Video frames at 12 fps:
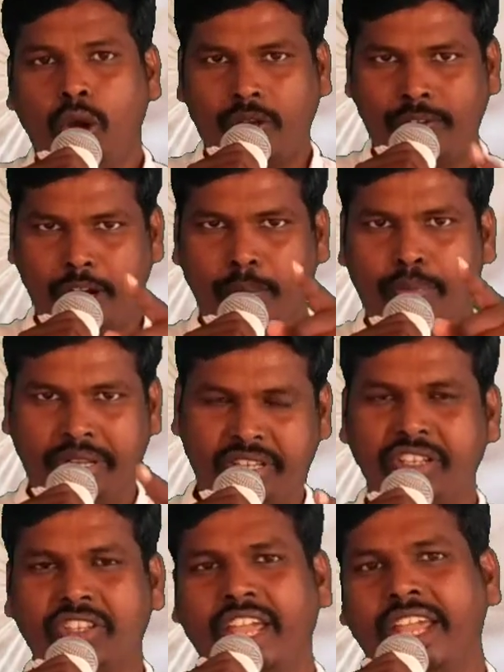ఒకవేళ
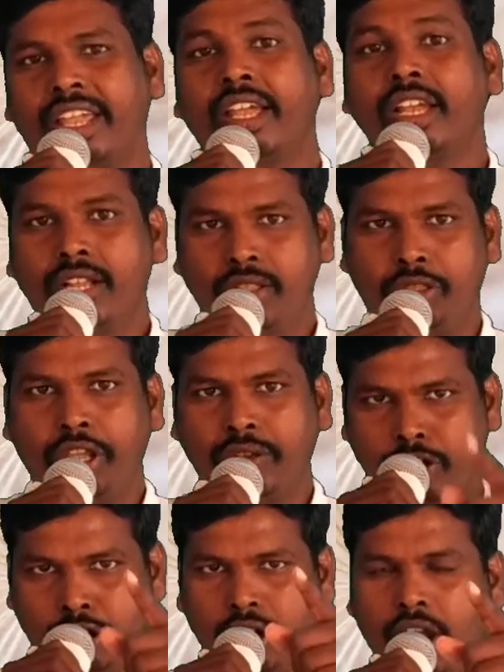బ్రతికితే
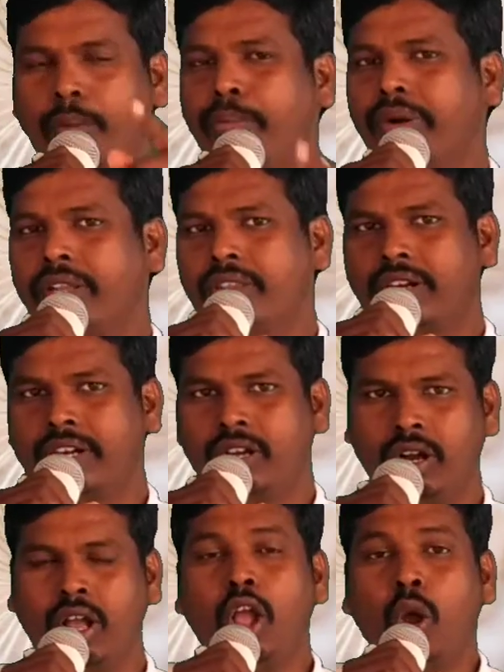దేవుని నిన్ను కాపాడుతాడా
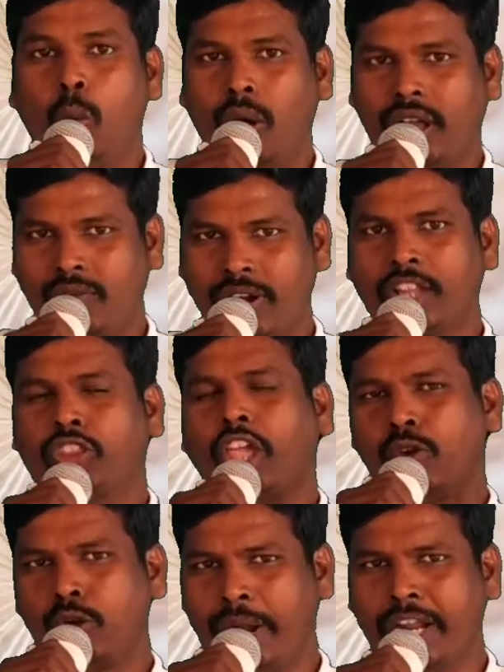ఒకవేళ
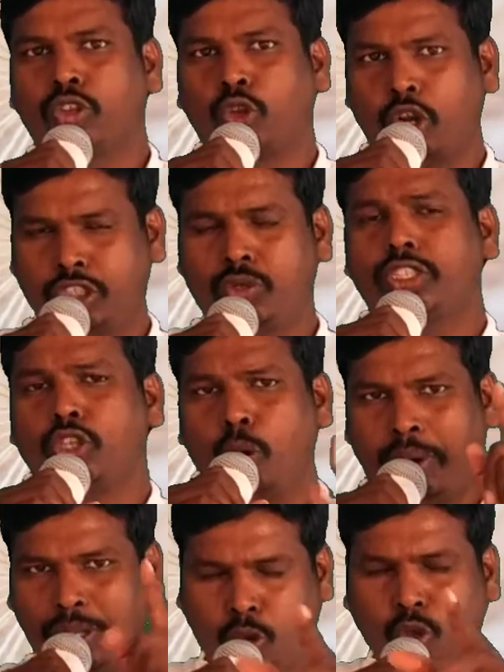దేవుడు మనం త్రోసివేసిన
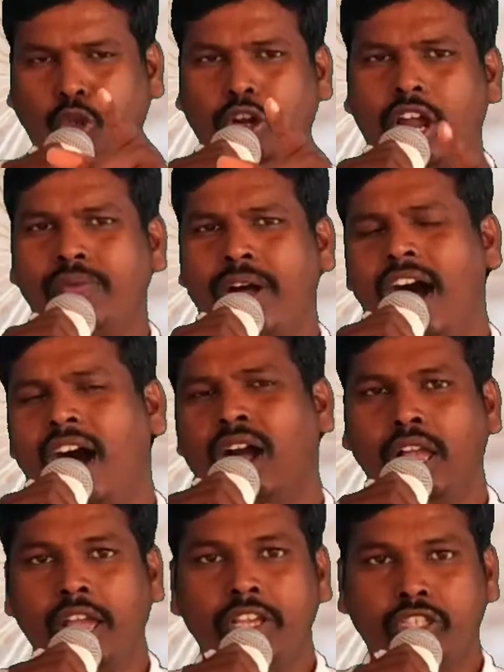బ్రతుకుతున్నావా
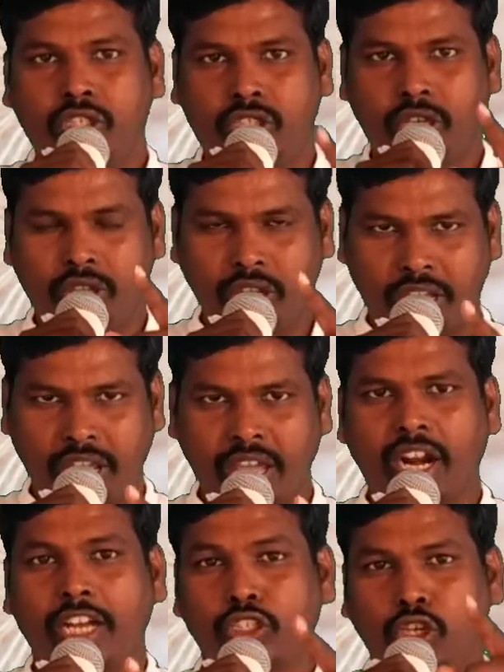సిద్ధికే
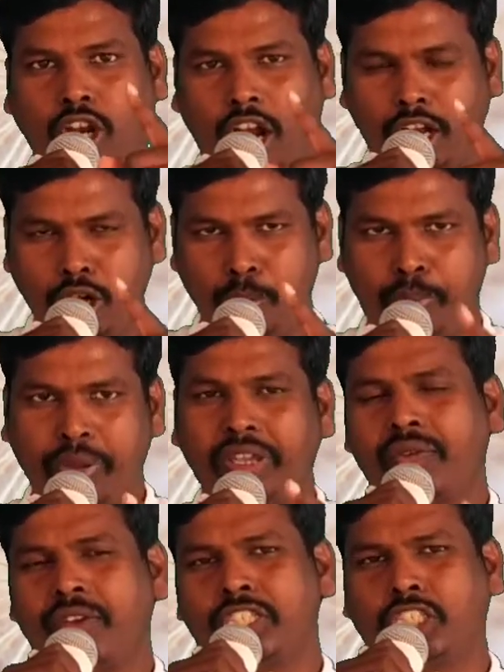రాజు కళ్ళు
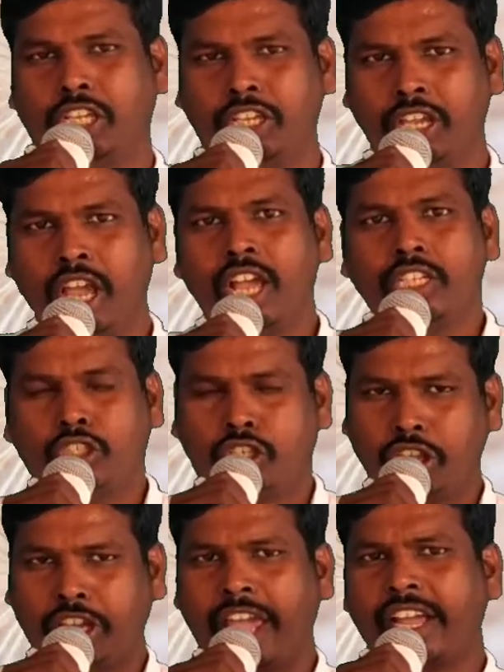పీకివేసి
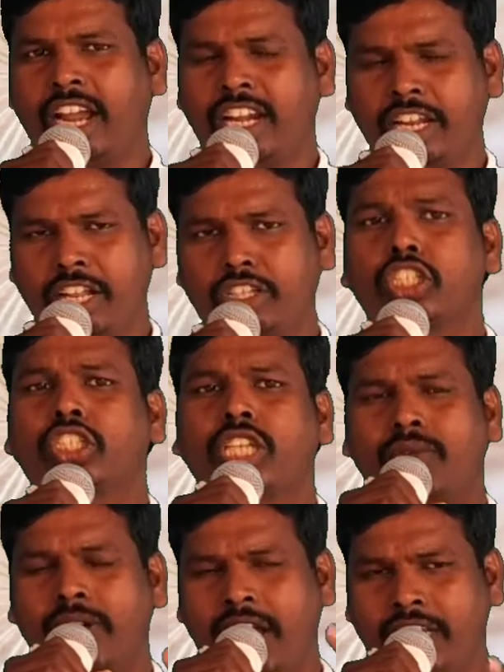సిద్ధికే కలిగినంత
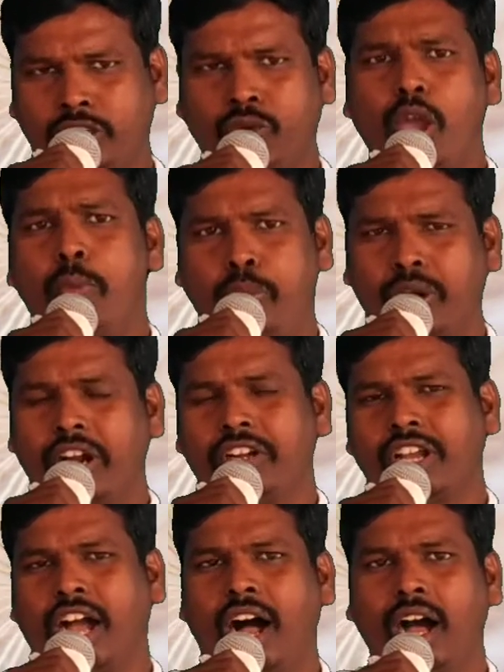సర్వనాశం
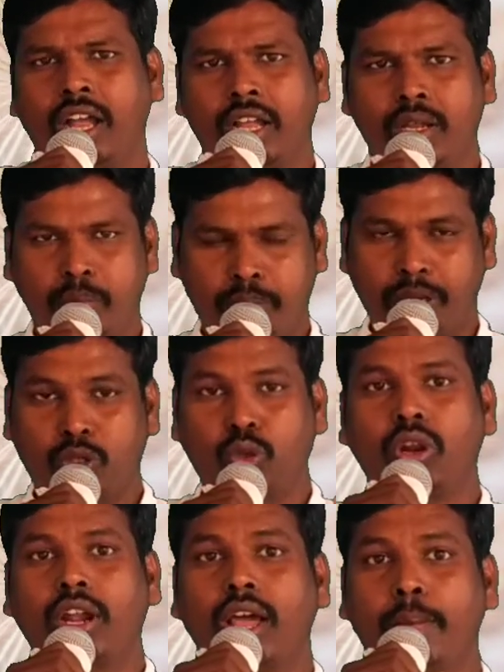అయిపోయినట్టుగా
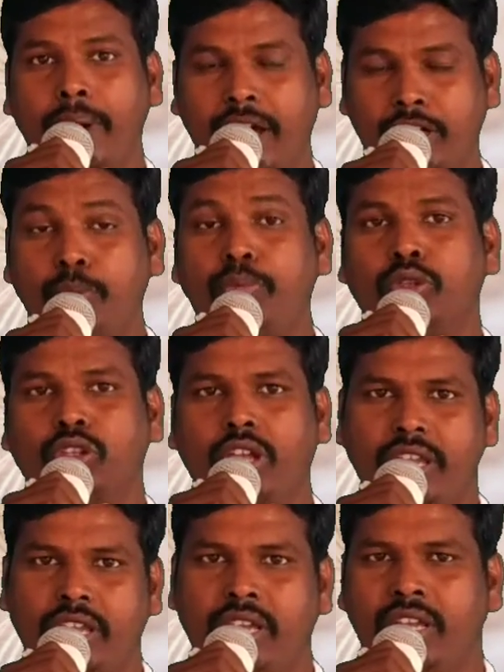బ్రతుకులు అలా
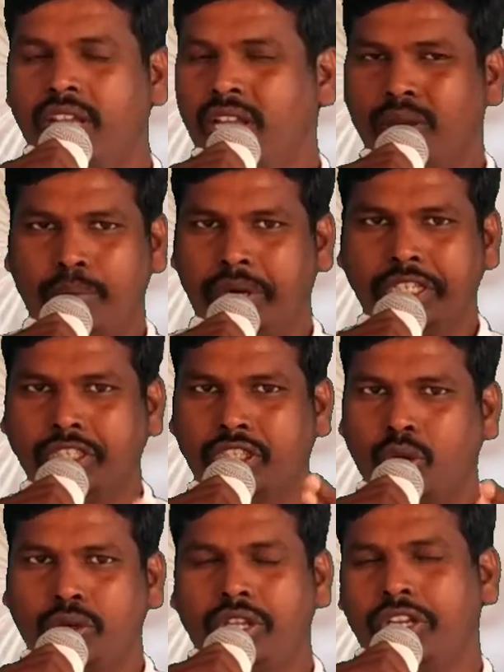మారిపోతాయి ప్రియ
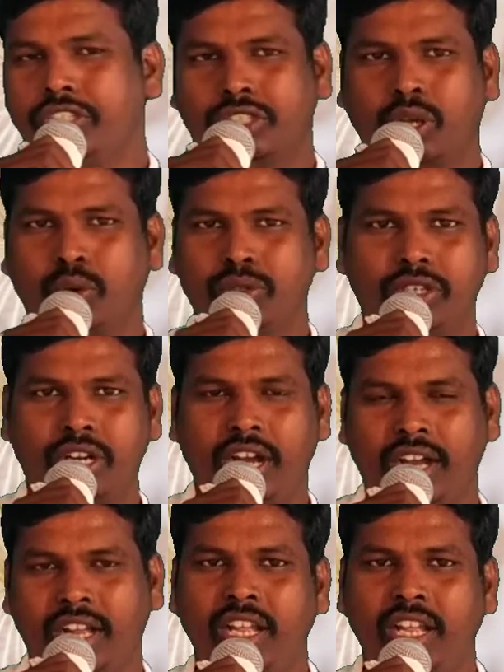సహోదరి సహోదరుడా